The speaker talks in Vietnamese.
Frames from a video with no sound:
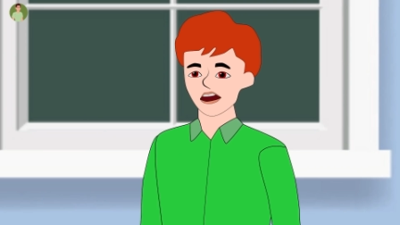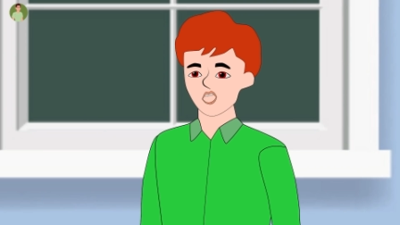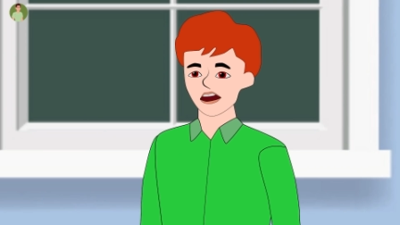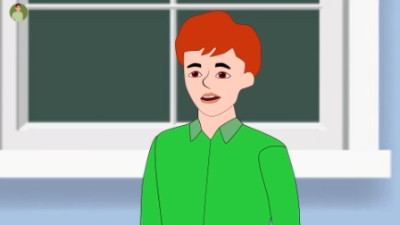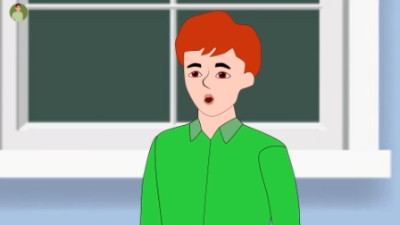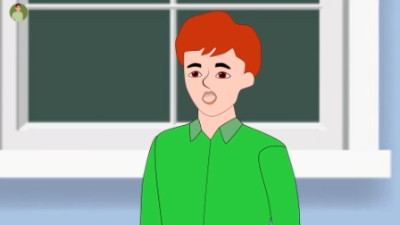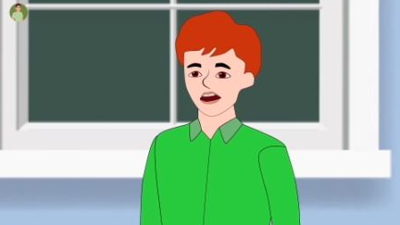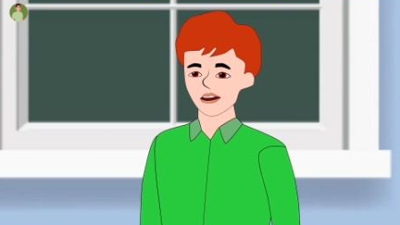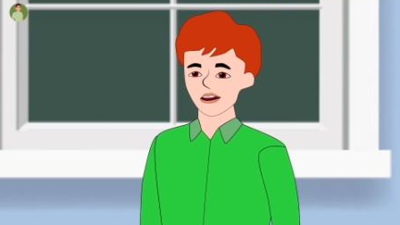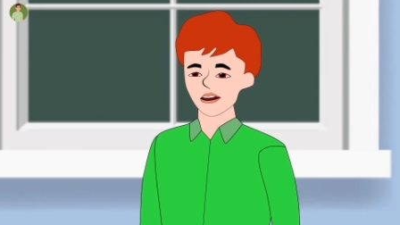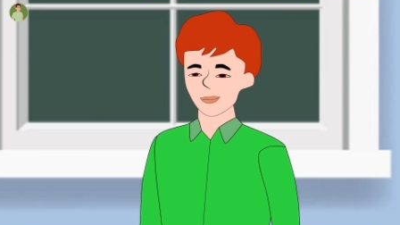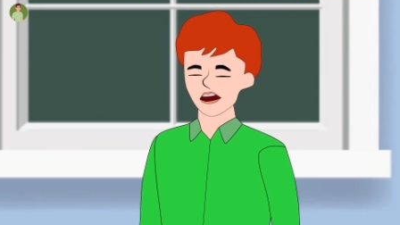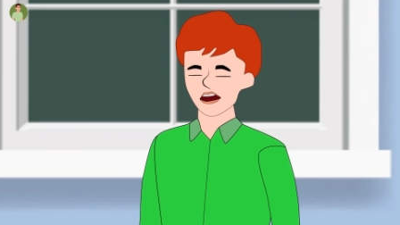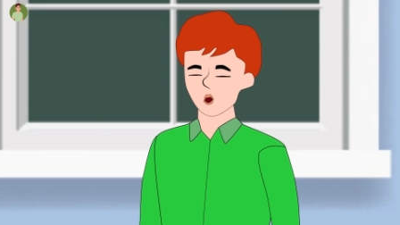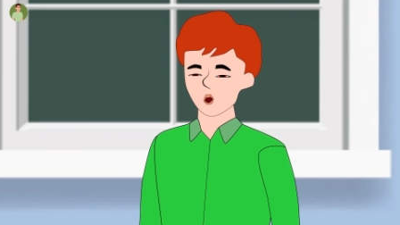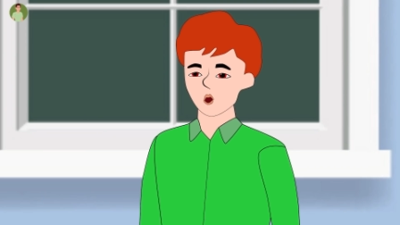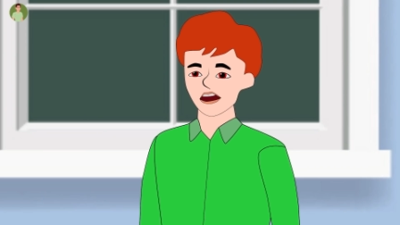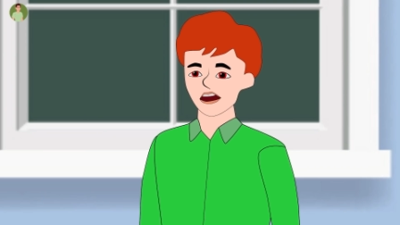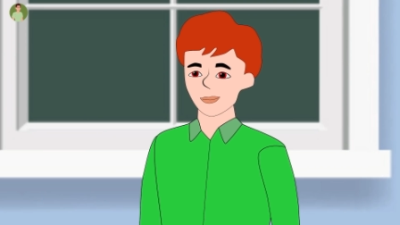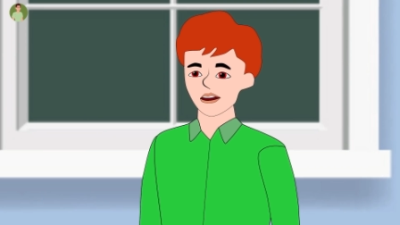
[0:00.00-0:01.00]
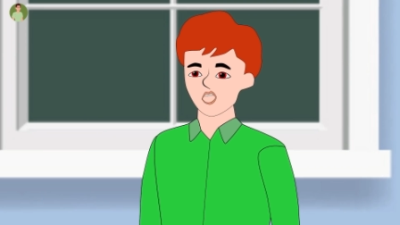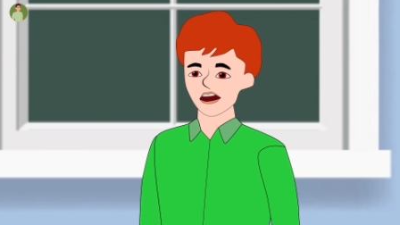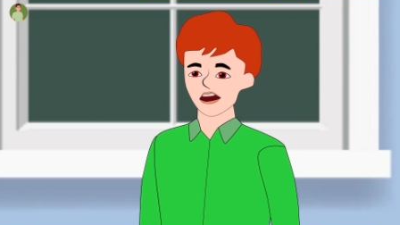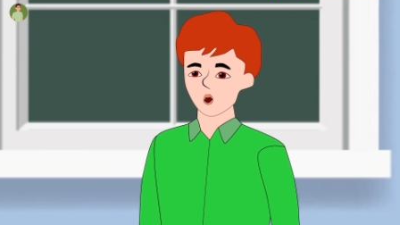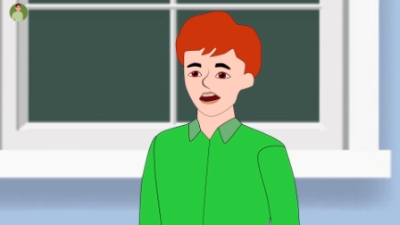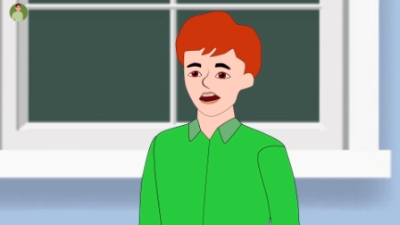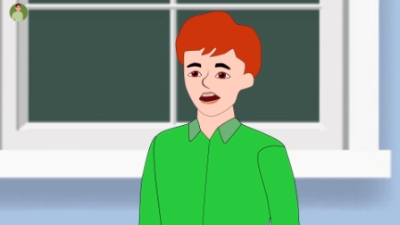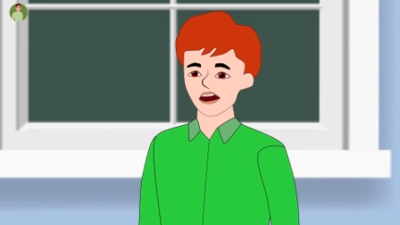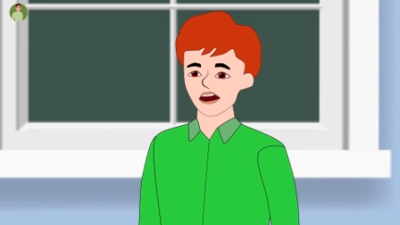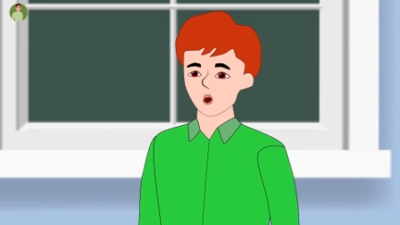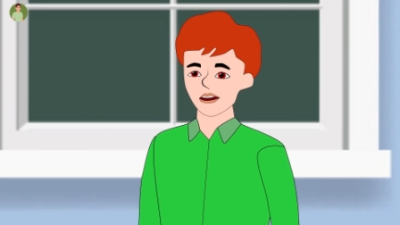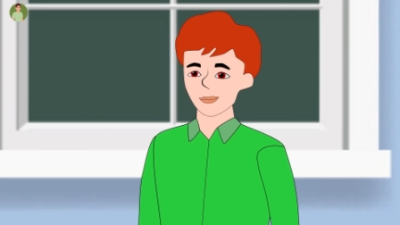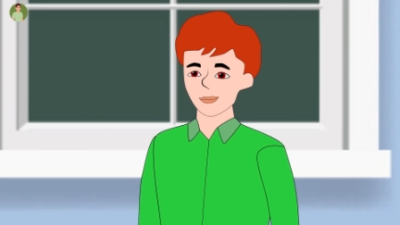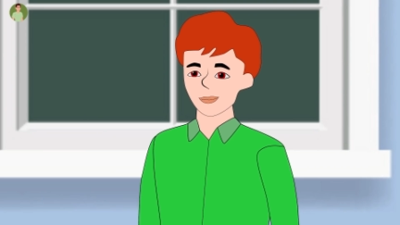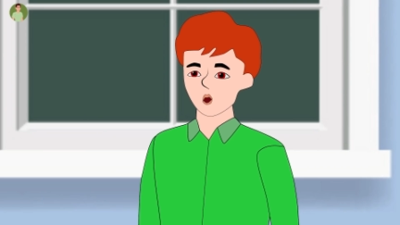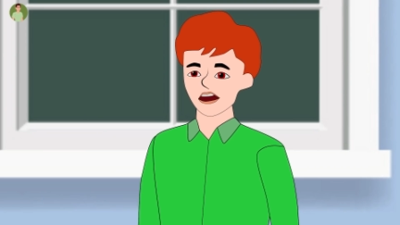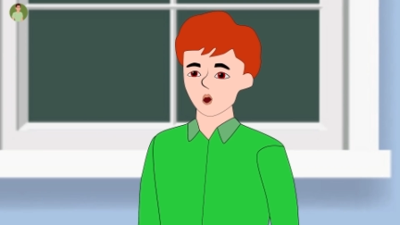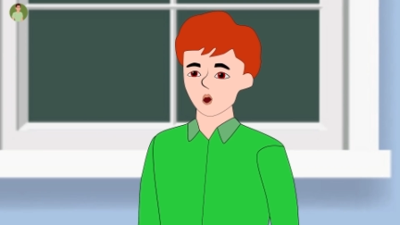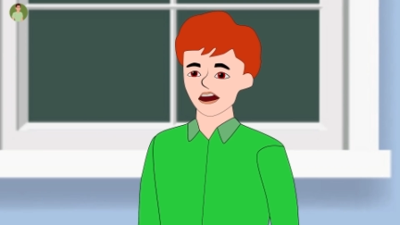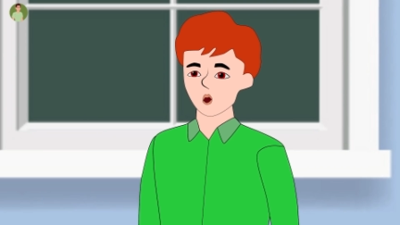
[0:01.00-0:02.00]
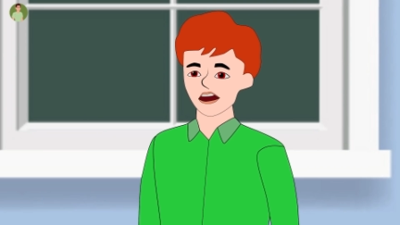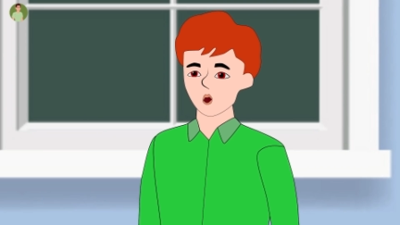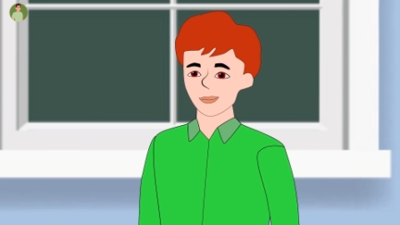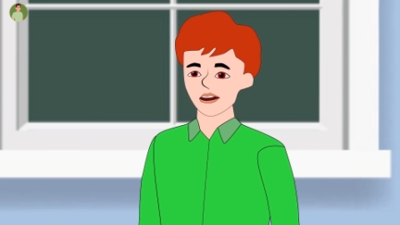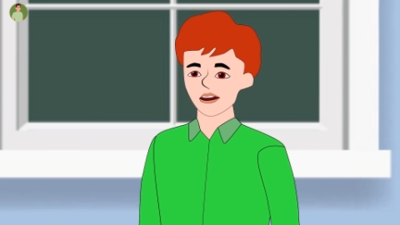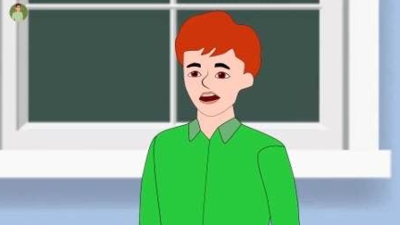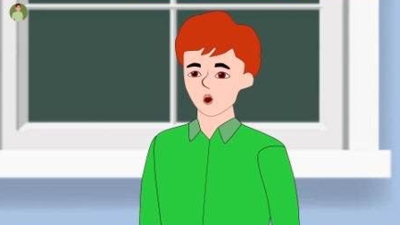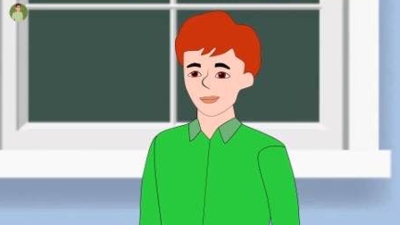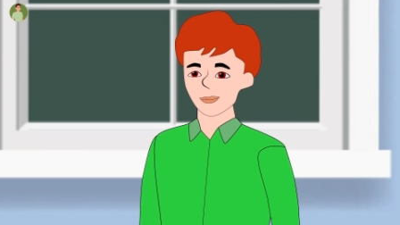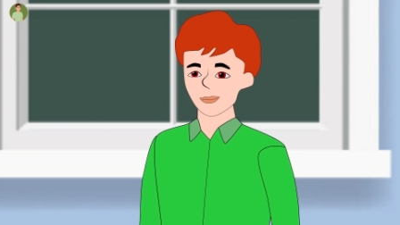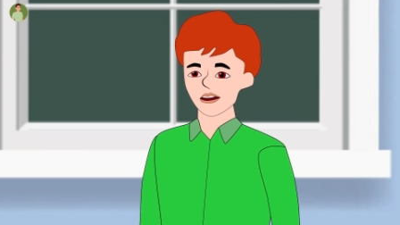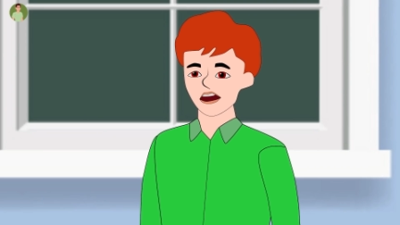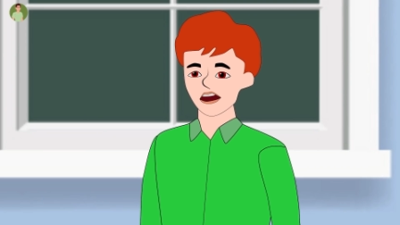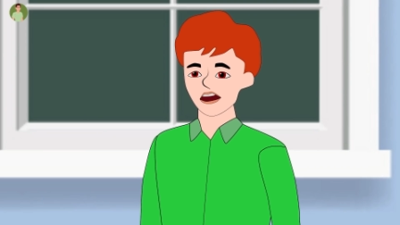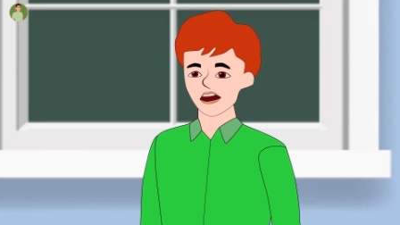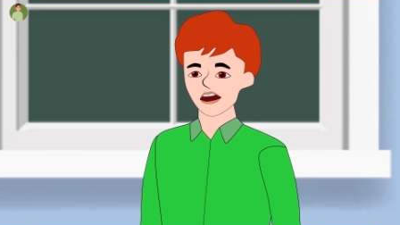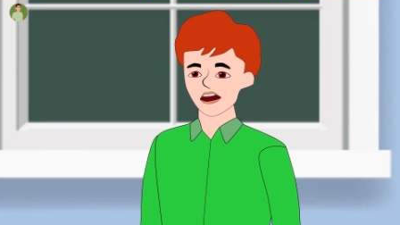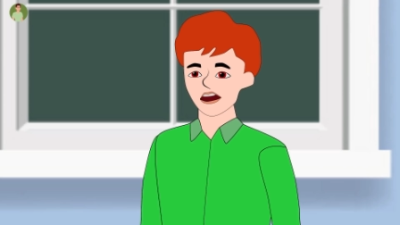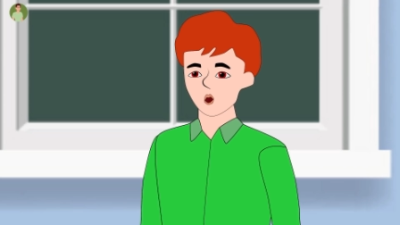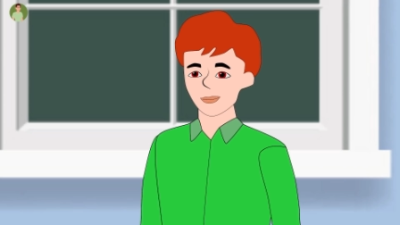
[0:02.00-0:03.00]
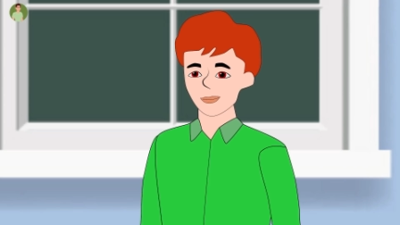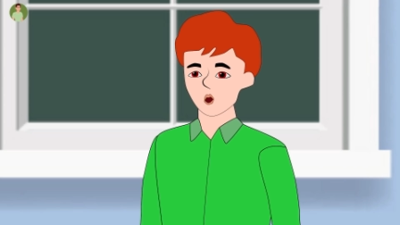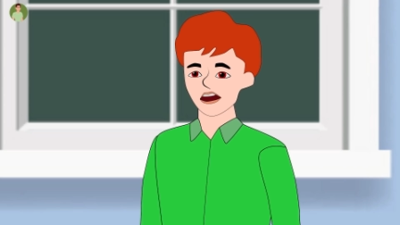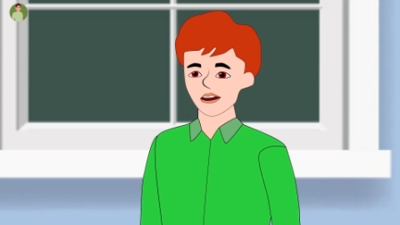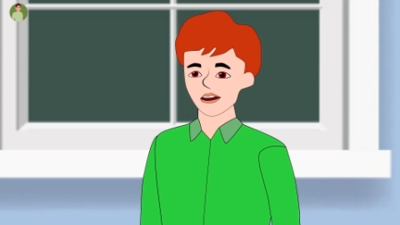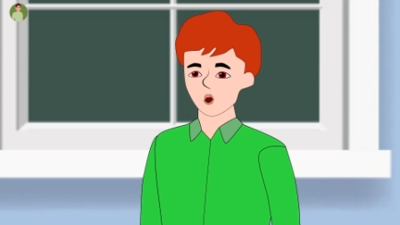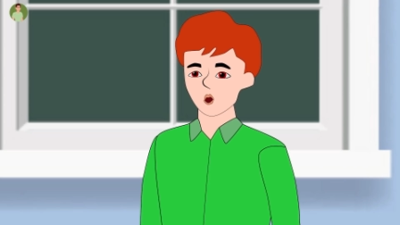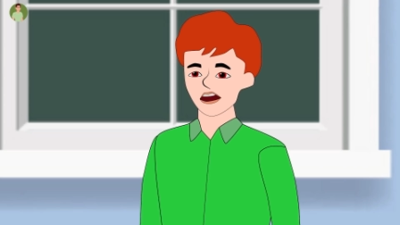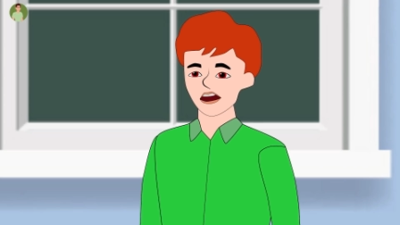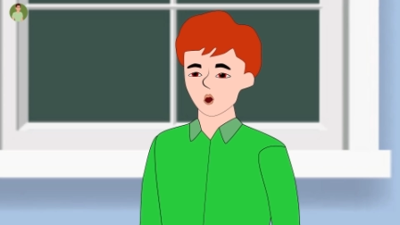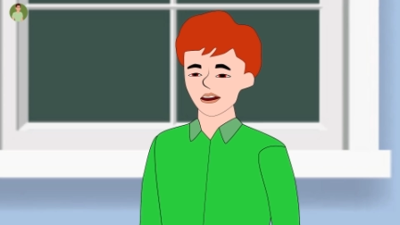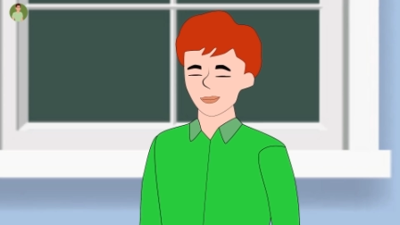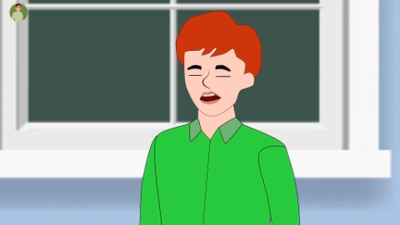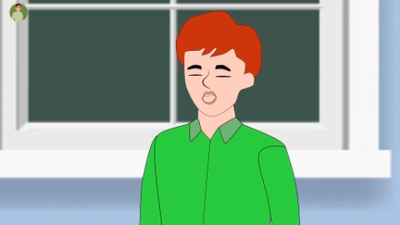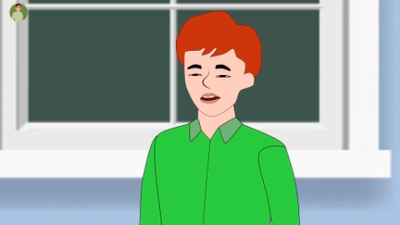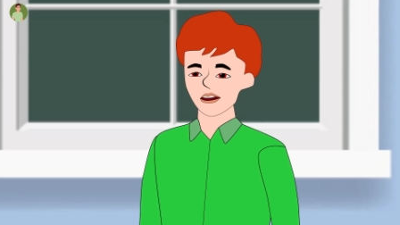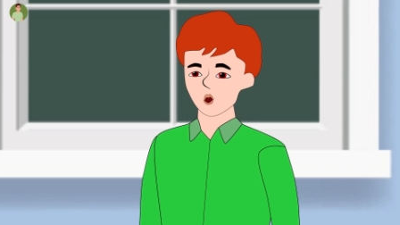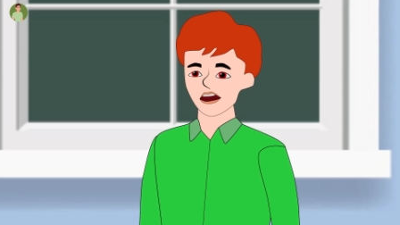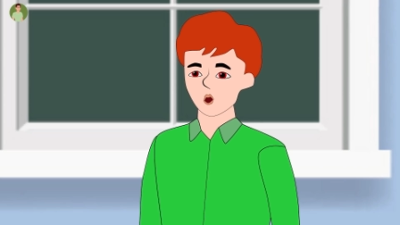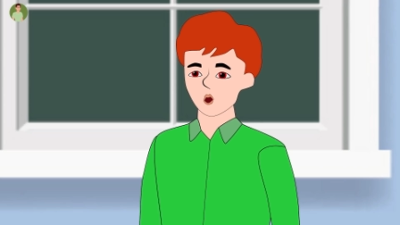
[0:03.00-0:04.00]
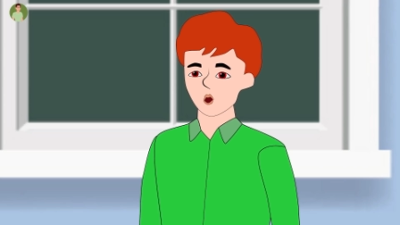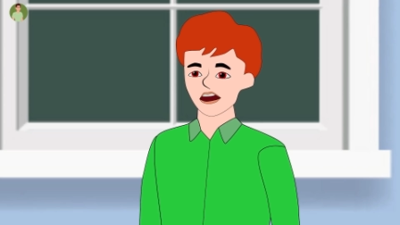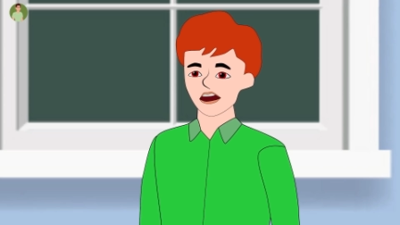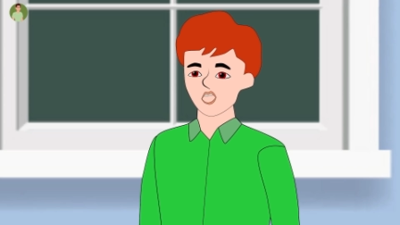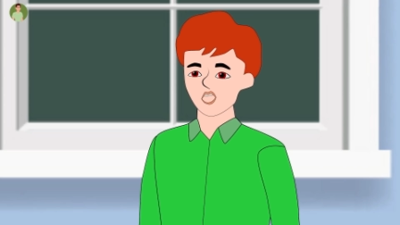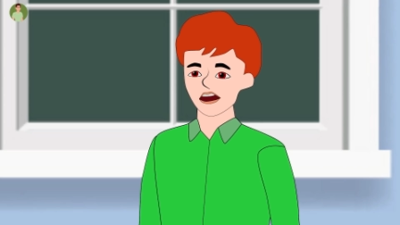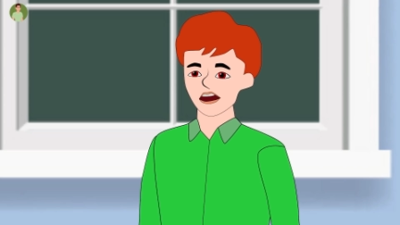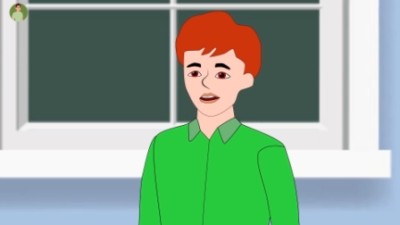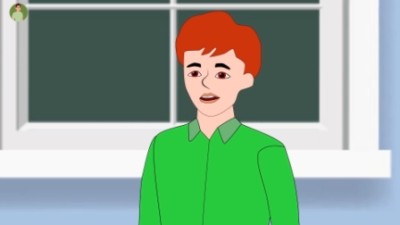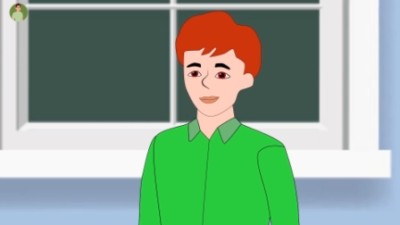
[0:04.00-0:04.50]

niếng miên squat mà pi nè, đây mà nẹt sọ khay, nâng mà nẹt tiệt sọ với,